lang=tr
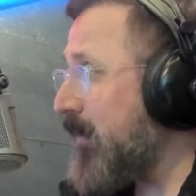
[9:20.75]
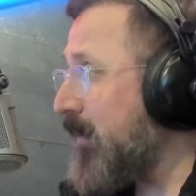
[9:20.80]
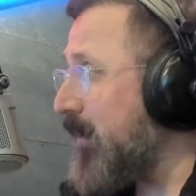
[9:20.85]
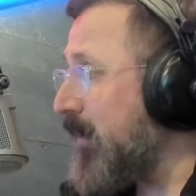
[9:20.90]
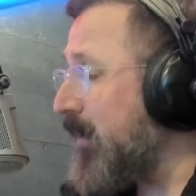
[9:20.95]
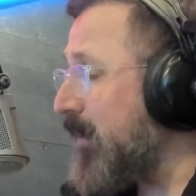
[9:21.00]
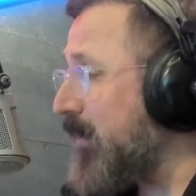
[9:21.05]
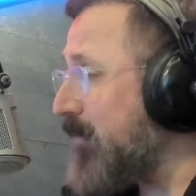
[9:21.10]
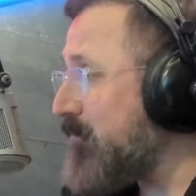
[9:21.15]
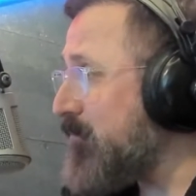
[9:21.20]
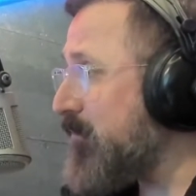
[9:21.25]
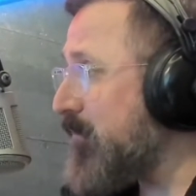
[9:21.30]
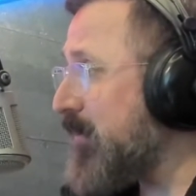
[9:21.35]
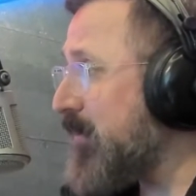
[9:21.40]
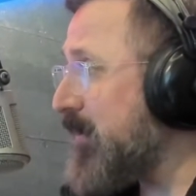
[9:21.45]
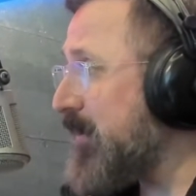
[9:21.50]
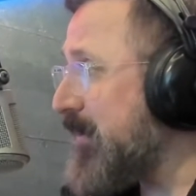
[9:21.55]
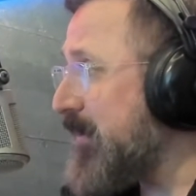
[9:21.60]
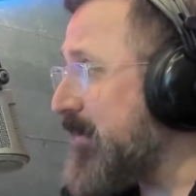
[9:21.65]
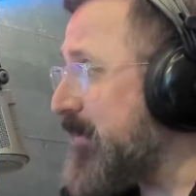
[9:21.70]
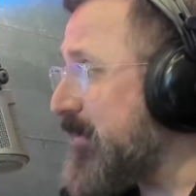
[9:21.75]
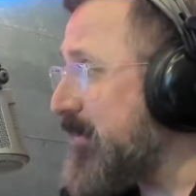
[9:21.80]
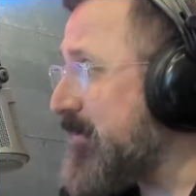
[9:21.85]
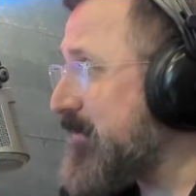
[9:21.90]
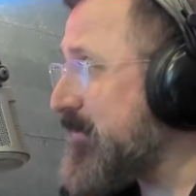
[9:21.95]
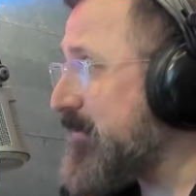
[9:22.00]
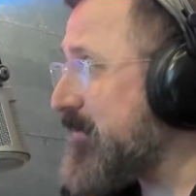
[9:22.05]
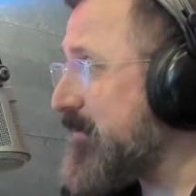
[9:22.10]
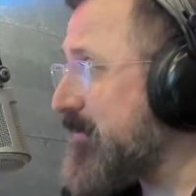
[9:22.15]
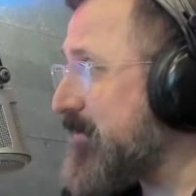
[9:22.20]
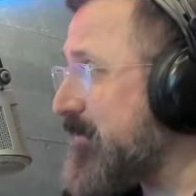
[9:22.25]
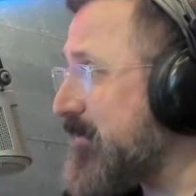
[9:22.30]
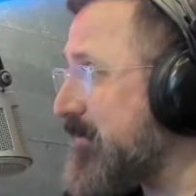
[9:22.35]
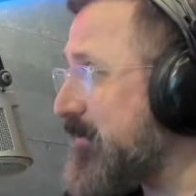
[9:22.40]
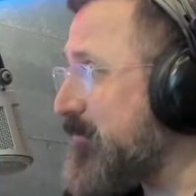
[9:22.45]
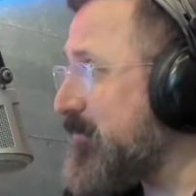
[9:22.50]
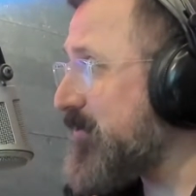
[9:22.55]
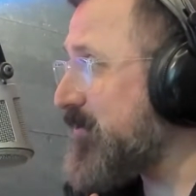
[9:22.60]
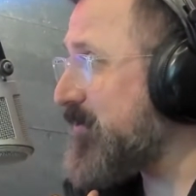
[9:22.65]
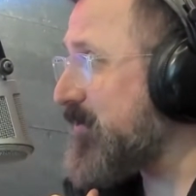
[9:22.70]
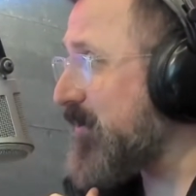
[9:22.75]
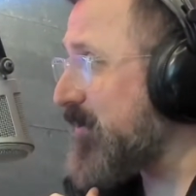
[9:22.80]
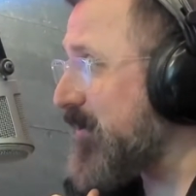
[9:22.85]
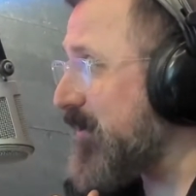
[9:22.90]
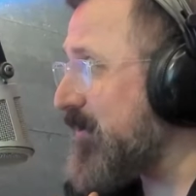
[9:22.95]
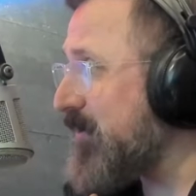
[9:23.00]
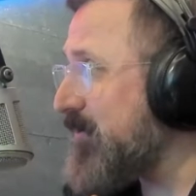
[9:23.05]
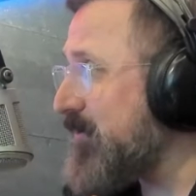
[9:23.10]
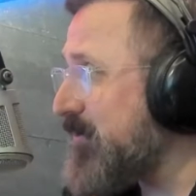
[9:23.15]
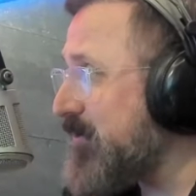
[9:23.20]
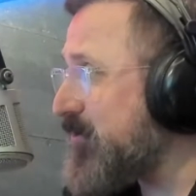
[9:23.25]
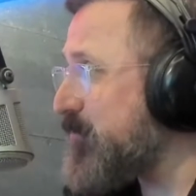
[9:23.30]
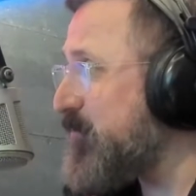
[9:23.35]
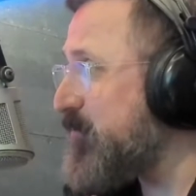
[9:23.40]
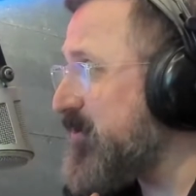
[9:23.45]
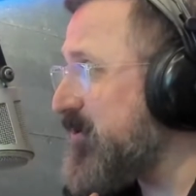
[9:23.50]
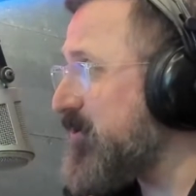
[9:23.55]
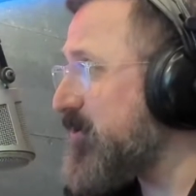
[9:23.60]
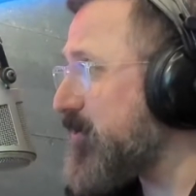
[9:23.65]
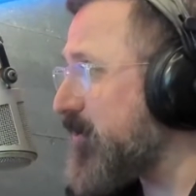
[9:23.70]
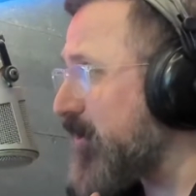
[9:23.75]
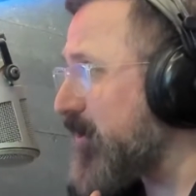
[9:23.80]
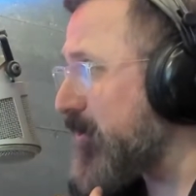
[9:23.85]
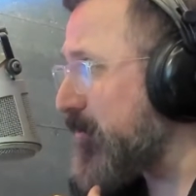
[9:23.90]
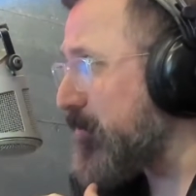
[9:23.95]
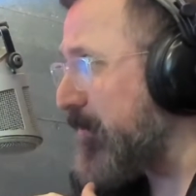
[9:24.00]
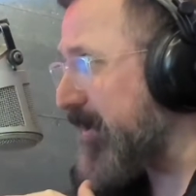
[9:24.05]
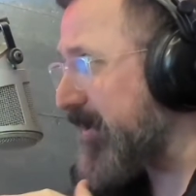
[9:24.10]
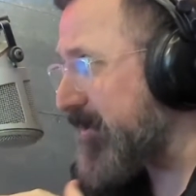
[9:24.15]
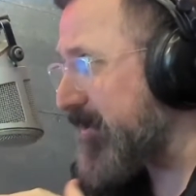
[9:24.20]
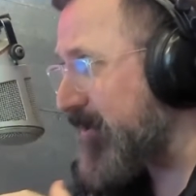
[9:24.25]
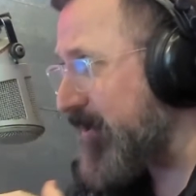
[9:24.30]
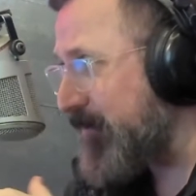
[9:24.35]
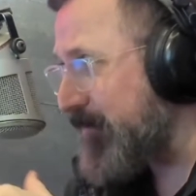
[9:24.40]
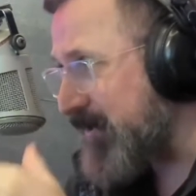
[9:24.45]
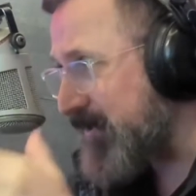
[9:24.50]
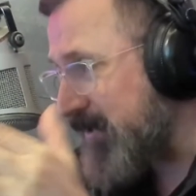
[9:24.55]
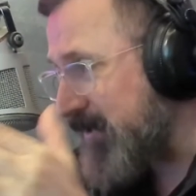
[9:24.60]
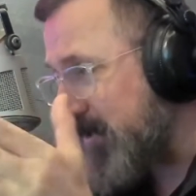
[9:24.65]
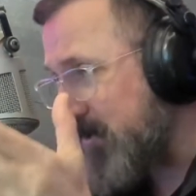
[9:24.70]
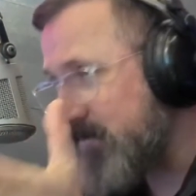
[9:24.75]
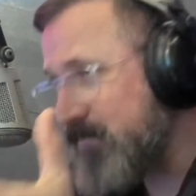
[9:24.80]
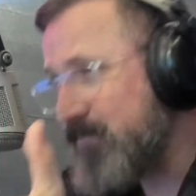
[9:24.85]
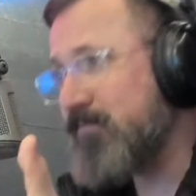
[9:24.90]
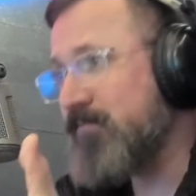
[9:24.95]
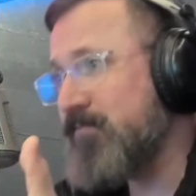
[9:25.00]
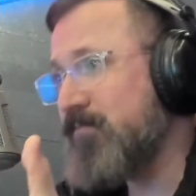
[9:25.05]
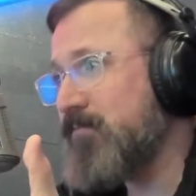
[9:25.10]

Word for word: Hem hiç kimseden hiçbir şey beklemeden